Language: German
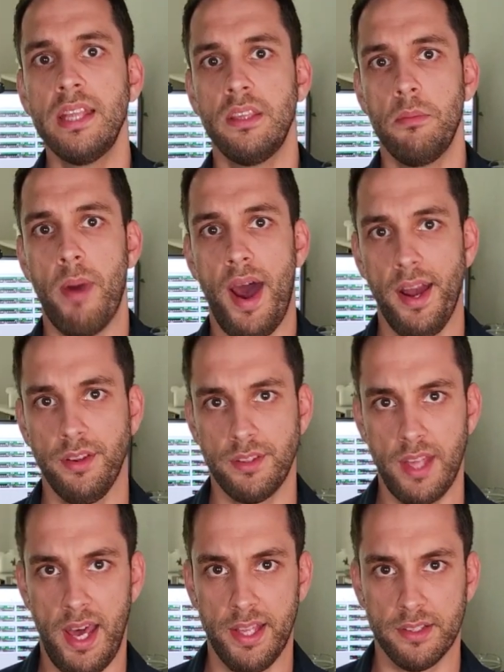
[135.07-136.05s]
Die
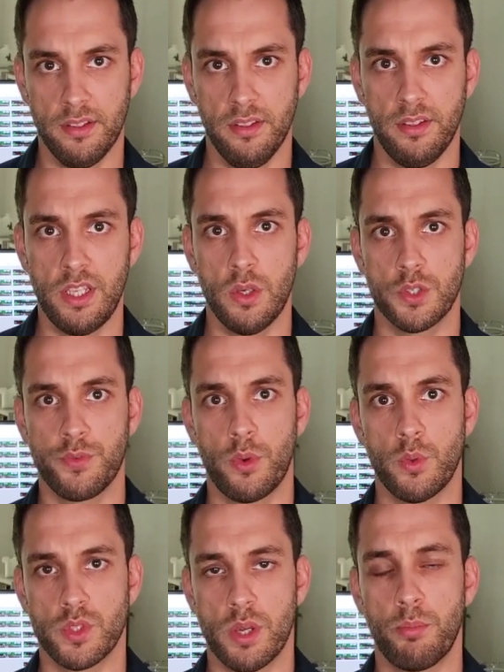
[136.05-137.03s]
Marktdaten, die uns von
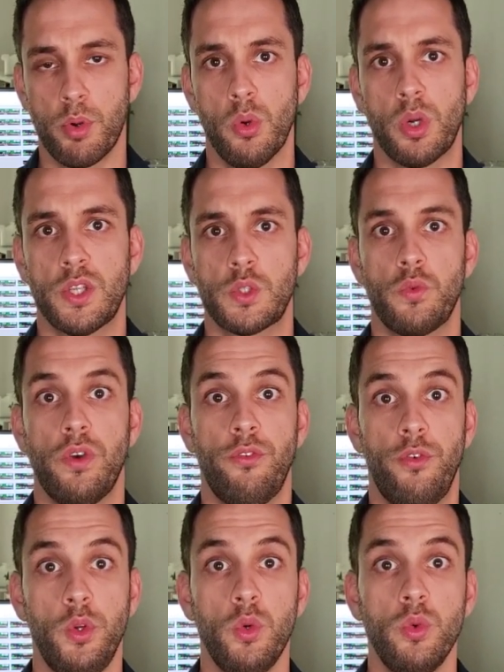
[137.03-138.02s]
unserem Broker zur
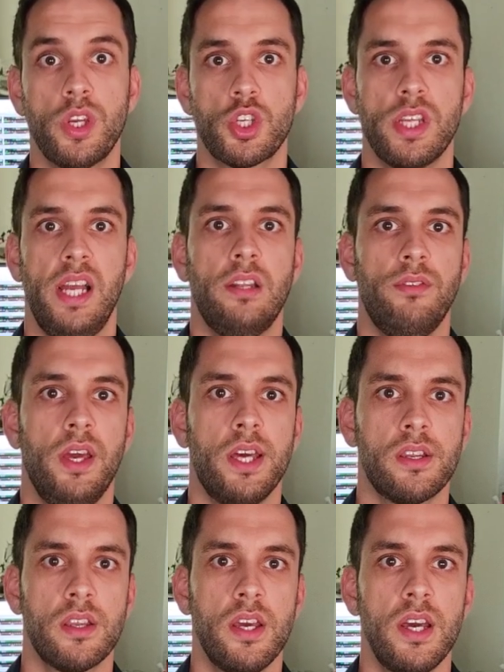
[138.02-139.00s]
Verfügung gestellt
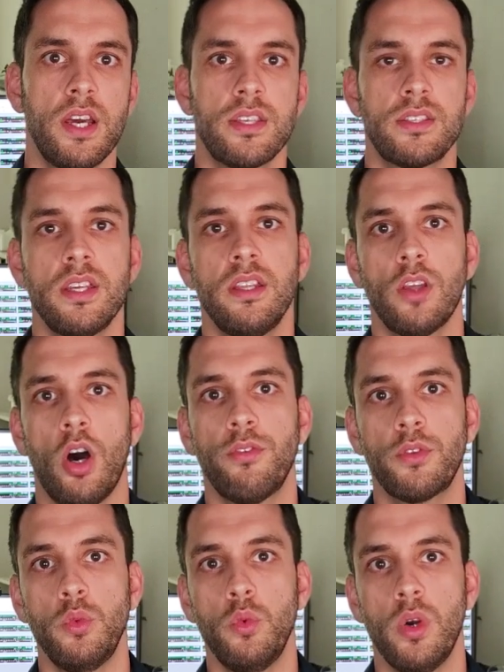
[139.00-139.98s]
werden, sind
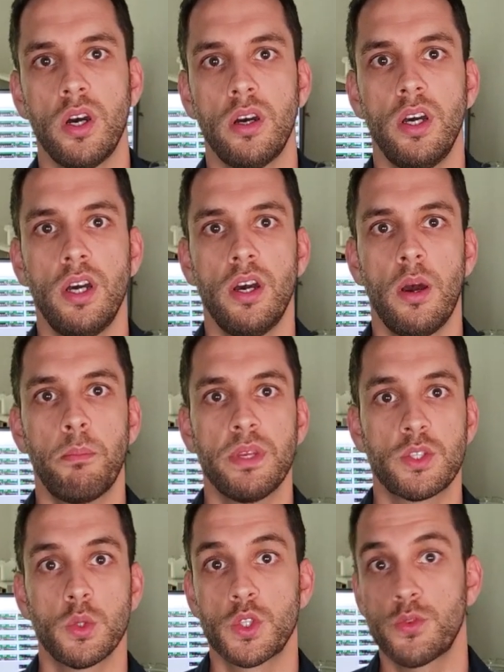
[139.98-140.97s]
oft nur
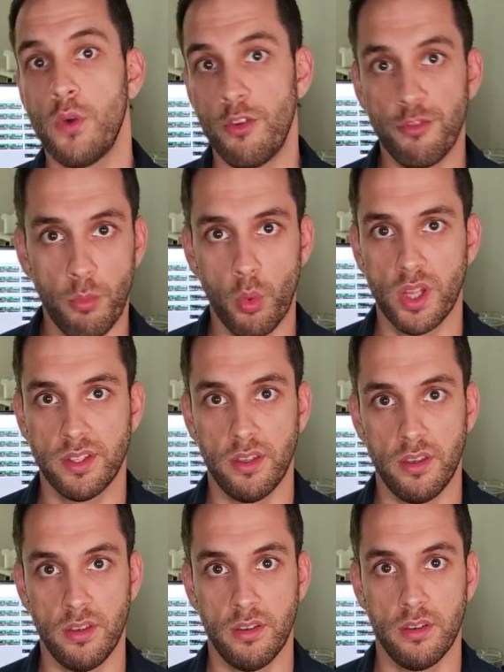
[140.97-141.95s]
bis zu zwölf
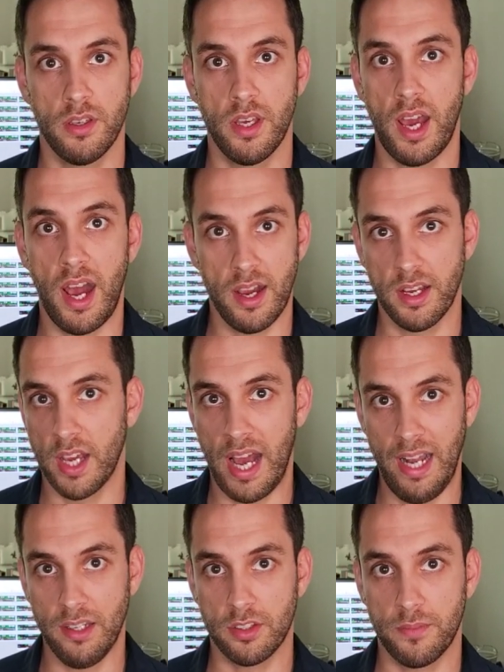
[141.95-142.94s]
Monate
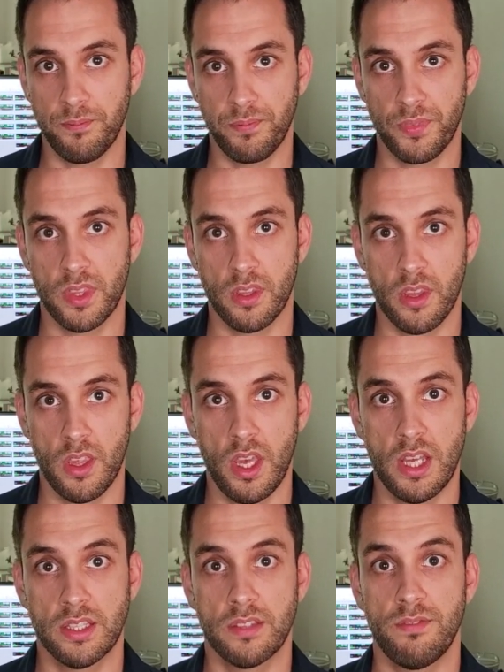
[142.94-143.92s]
alt
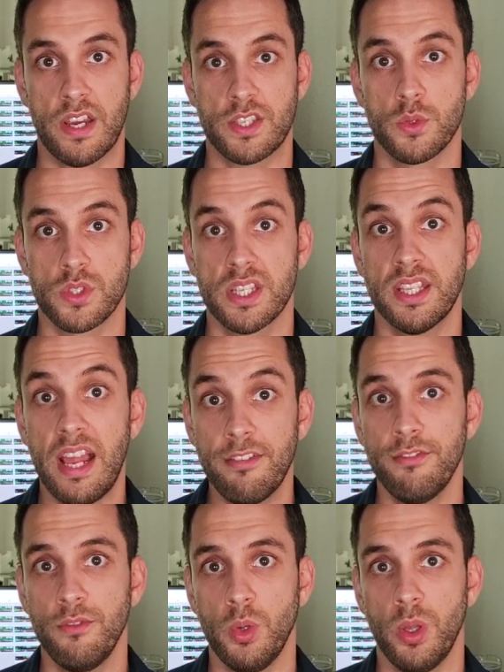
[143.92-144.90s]
was uns nicht
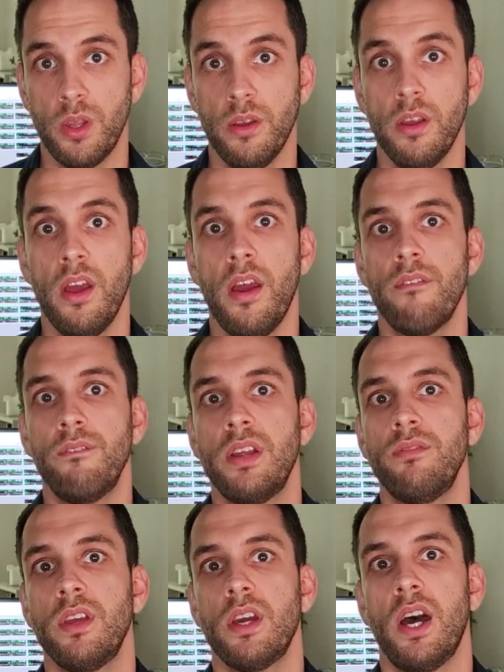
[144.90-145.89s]
helfen würde,
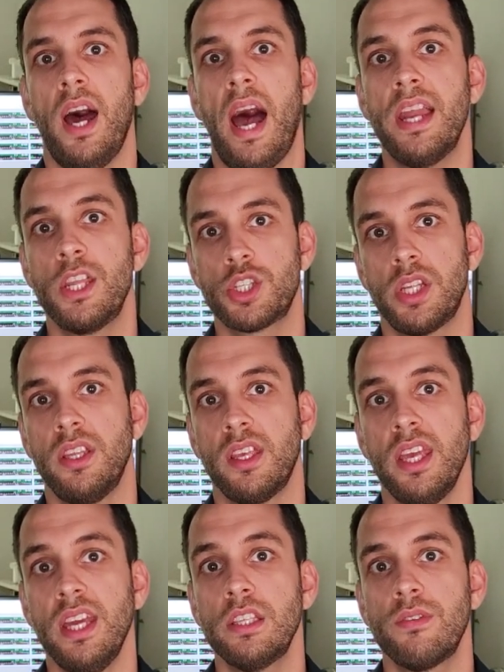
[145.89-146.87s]
wenn wir eine
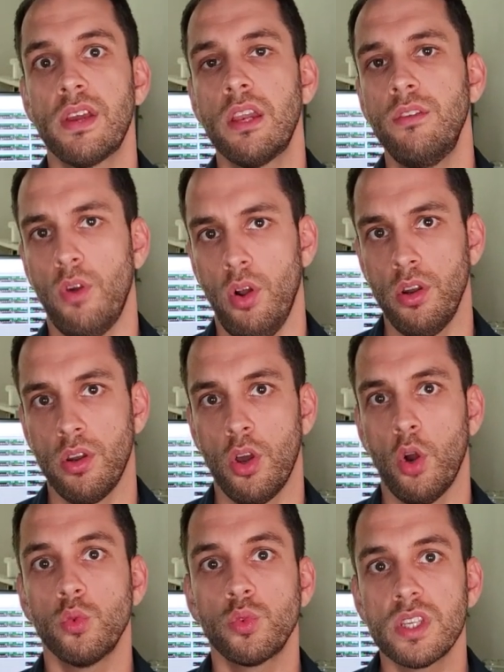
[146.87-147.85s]
Strategie entwickeln wollen
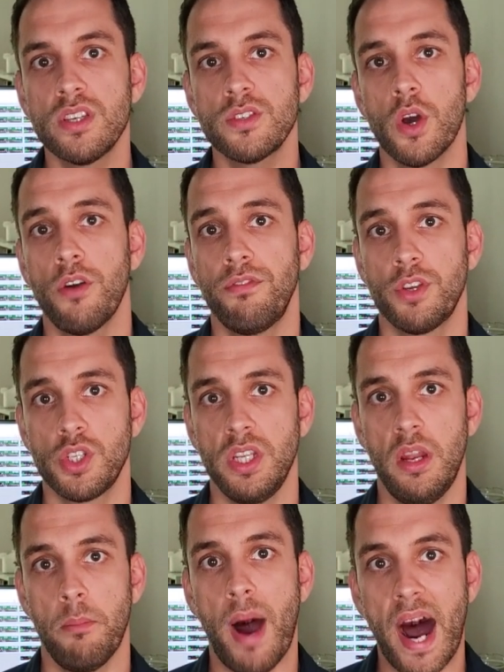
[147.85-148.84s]
und diese auf
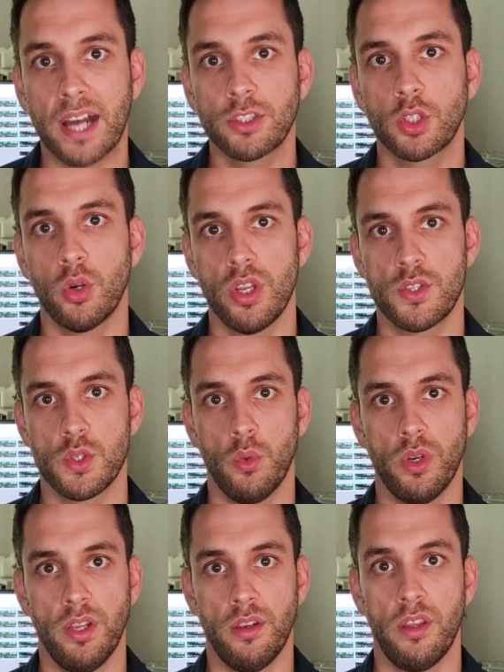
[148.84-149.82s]
verschiedenen
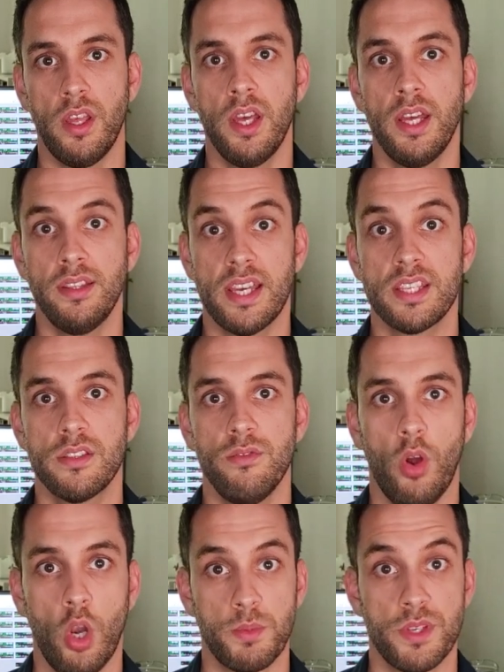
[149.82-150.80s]
Marktkonditionen testen
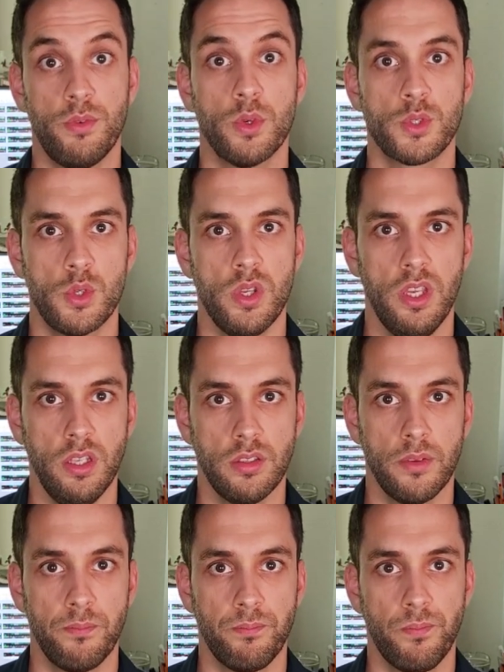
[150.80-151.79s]
wollen, ob sie funktioniert.
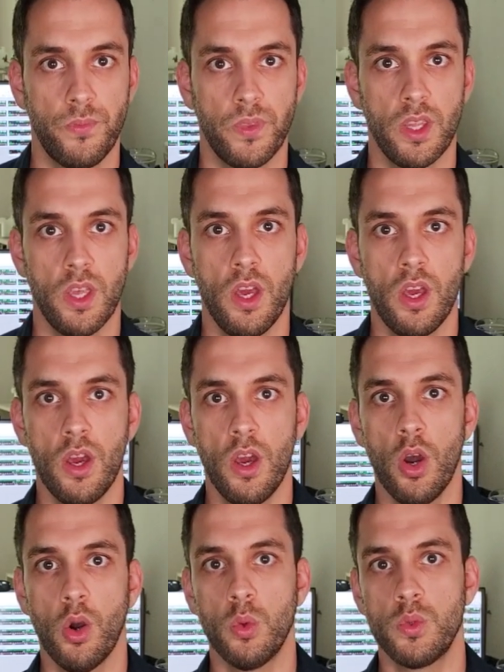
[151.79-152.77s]

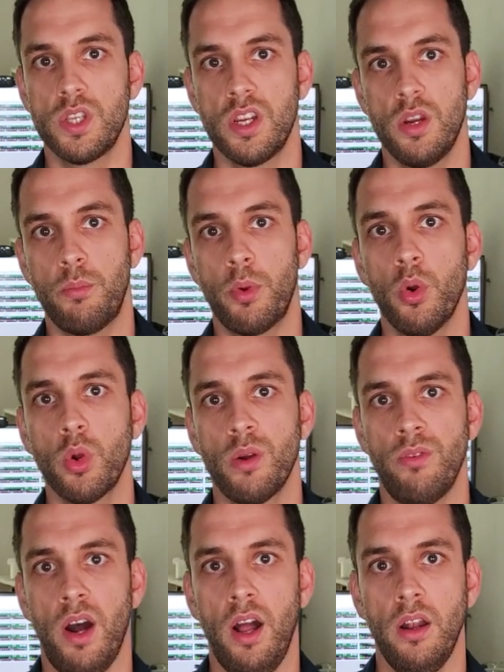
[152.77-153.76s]
Unsere
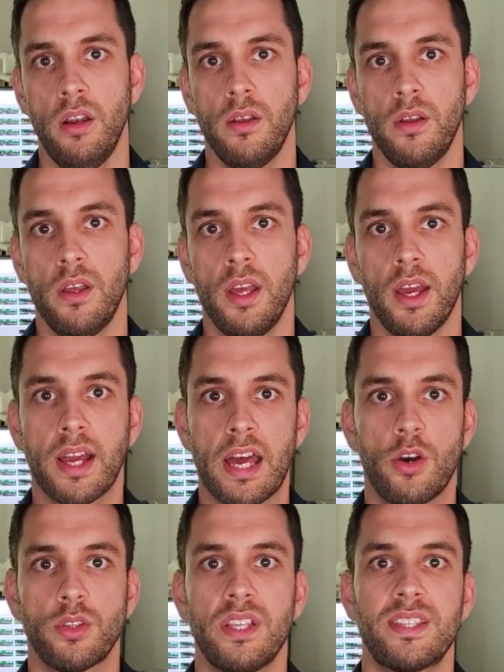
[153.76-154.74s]
Brokerwahl
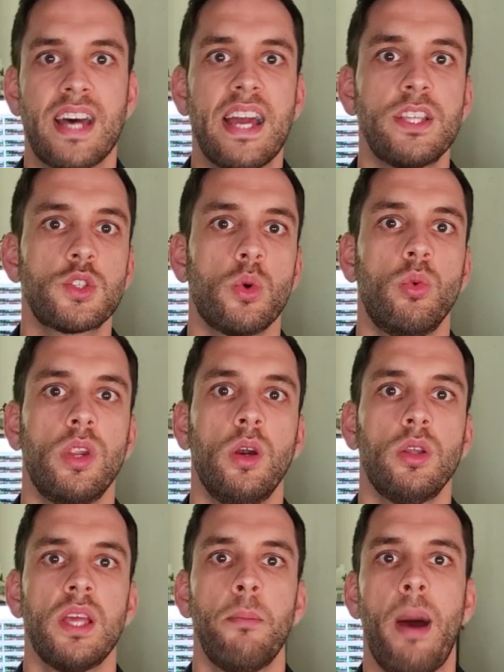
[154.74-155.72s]
kann auch die
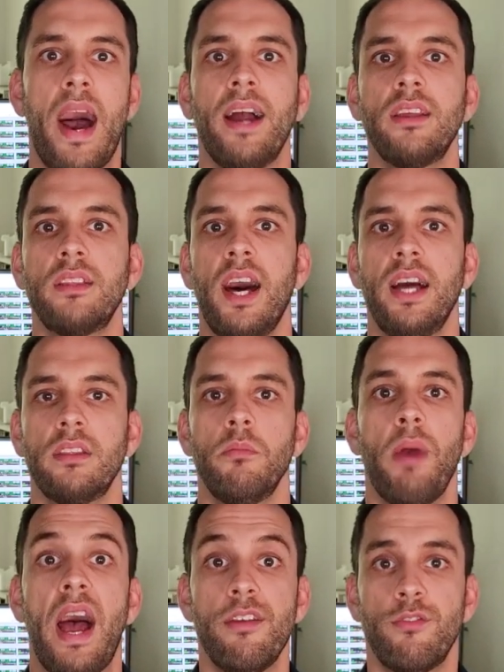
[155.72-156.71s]
Zeitzone der
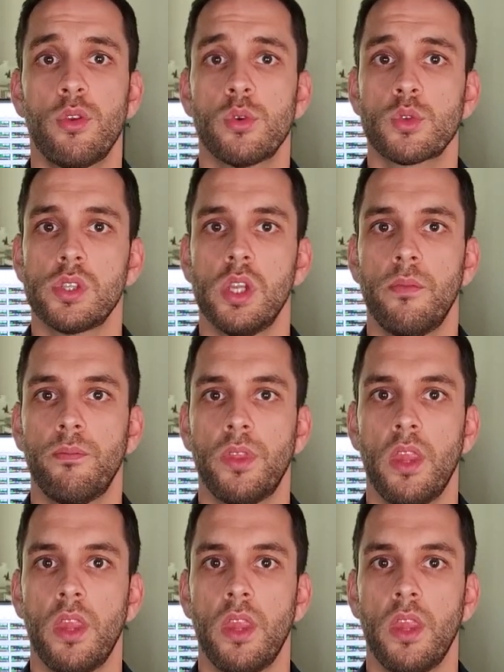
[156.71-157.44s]
Marktdaten beeinflussen.